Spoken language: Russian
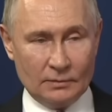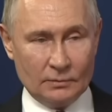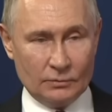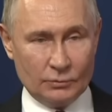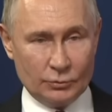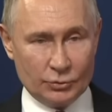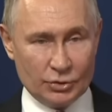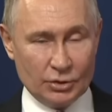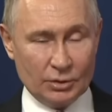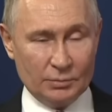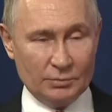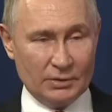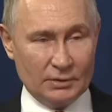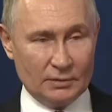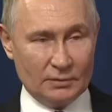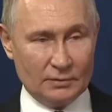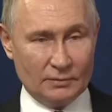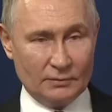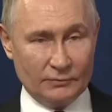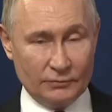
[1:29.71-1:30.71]

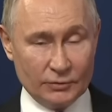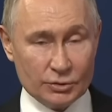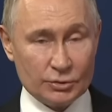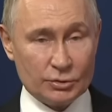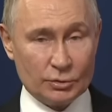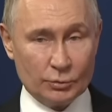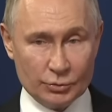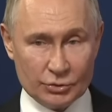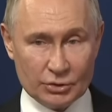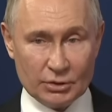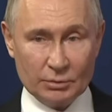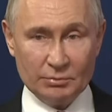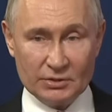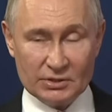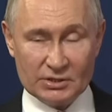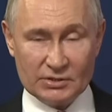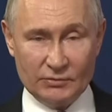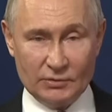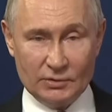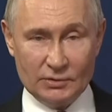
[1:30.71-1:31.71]
учебное, высшее учебное
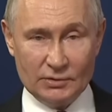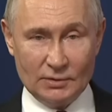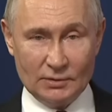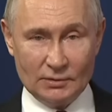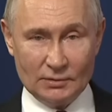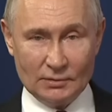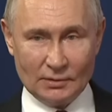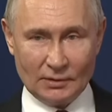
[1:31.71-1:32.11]
заведение,